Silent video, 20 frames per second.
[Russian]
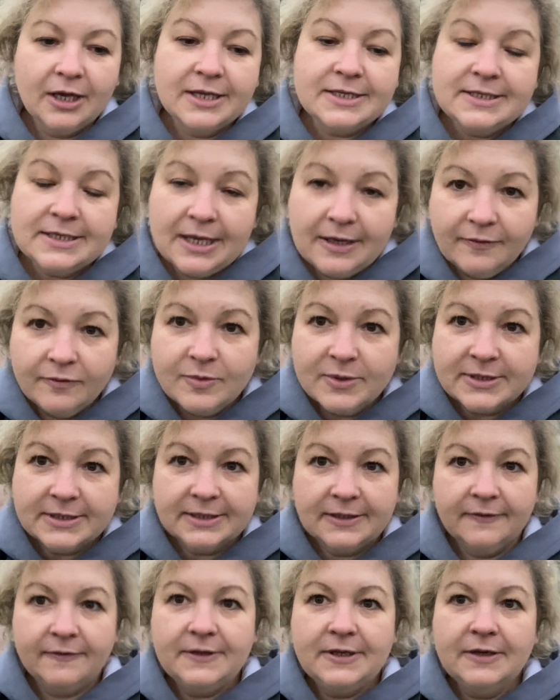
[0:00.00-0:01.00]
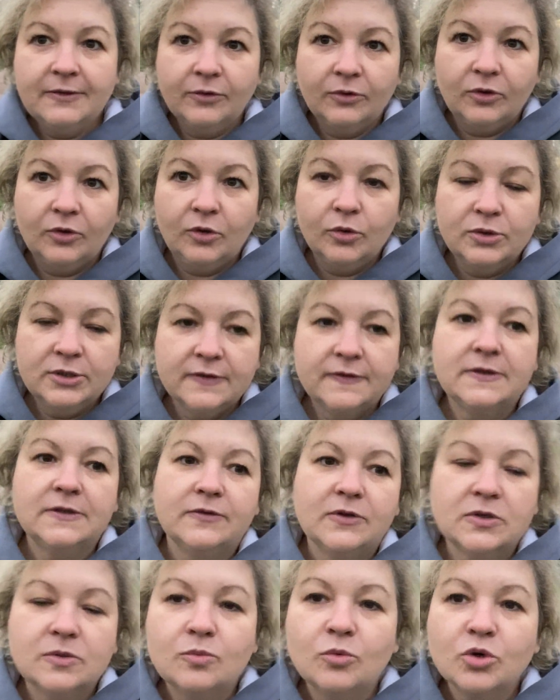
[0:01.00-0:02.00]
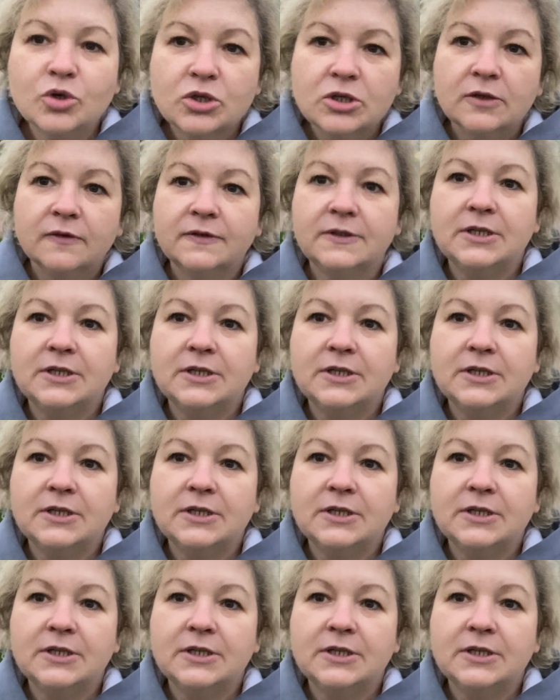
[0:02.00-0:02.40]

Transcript: Хотя в Москве вот люди всевозможные